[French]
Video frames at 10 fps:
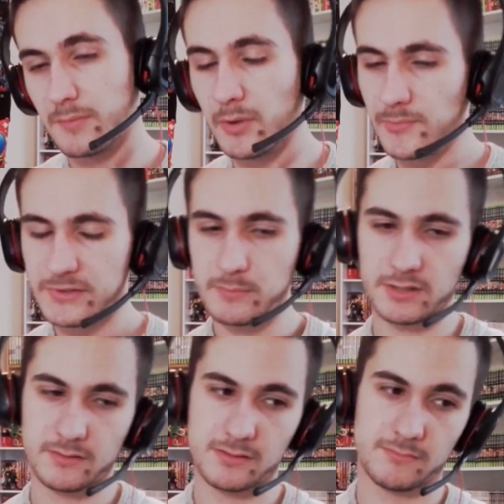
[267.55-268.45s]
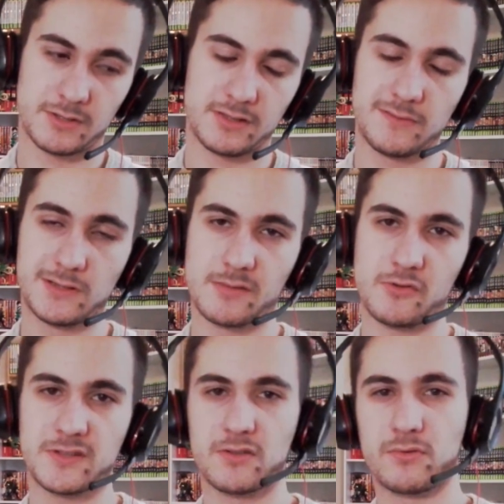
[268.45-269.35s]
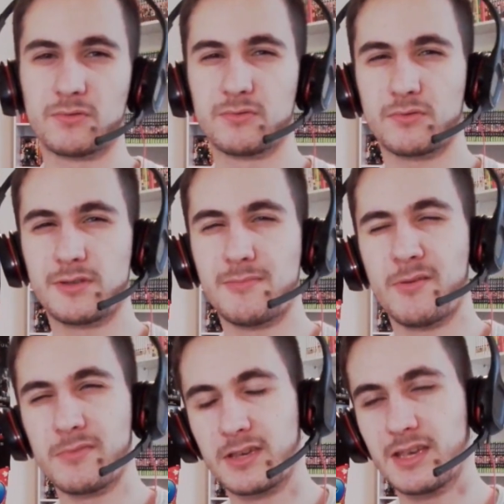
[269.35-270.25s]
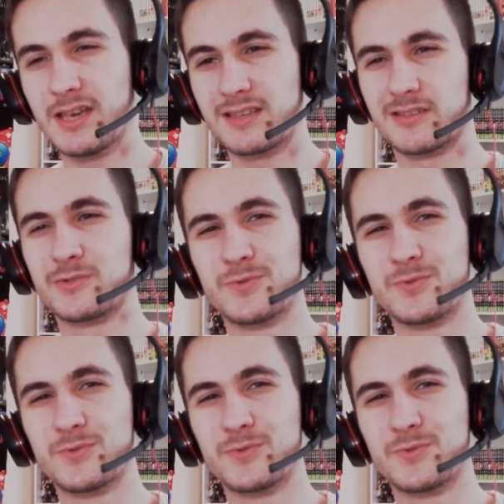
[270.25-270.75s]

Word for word: Même si, bien, bien évidemment, ça tourne autour des mêmes gags.